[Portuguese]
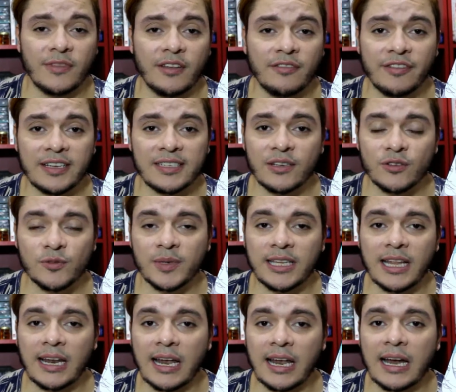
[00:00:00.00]
infecção
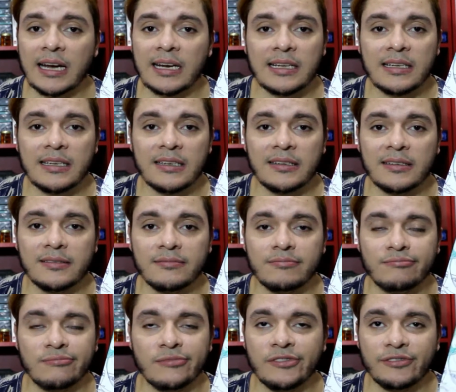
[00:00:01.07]
hospitalar e,
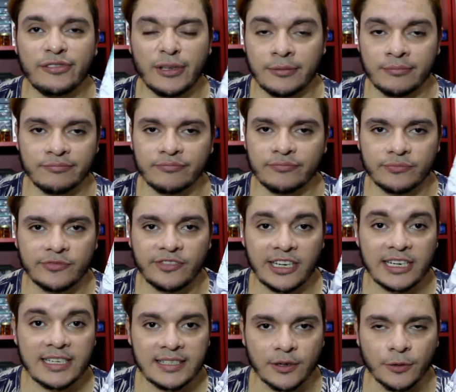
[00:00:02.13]
enfim,
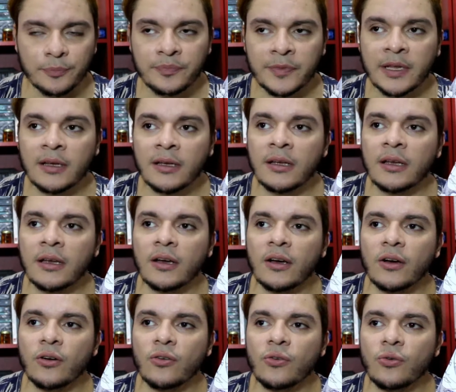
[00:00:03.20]
faleceu.
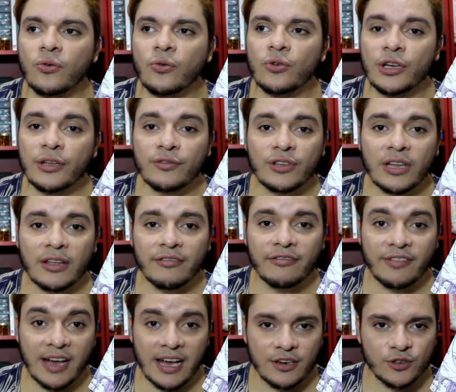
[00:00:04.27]
O, o livro tem
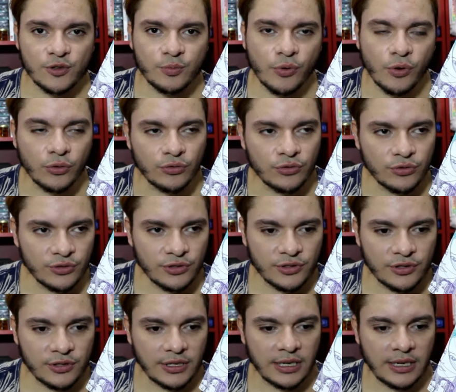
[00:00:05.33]
vários
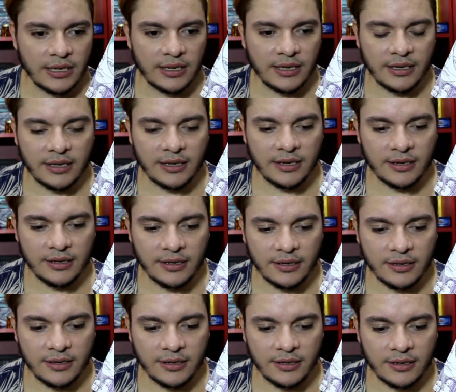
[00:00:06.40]
pontos é,
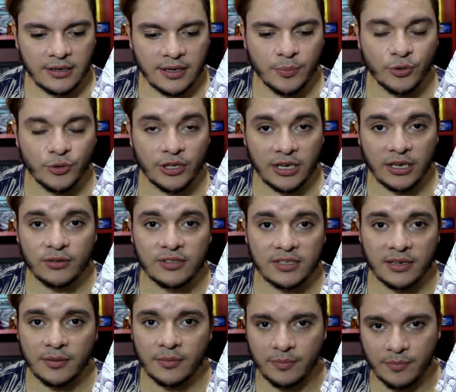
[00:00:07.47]
que poderiam
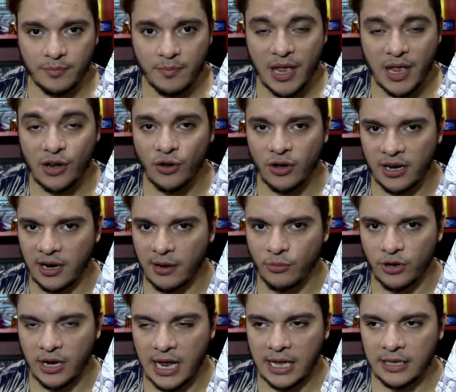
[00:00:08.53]
ser melhor
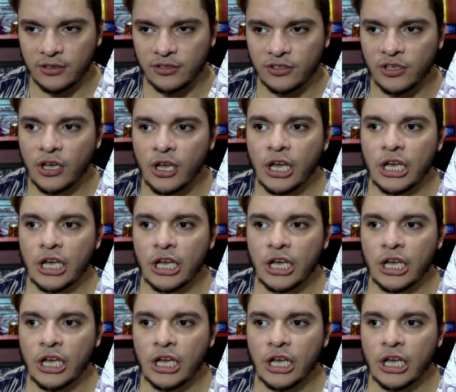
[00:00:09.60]
elaborados,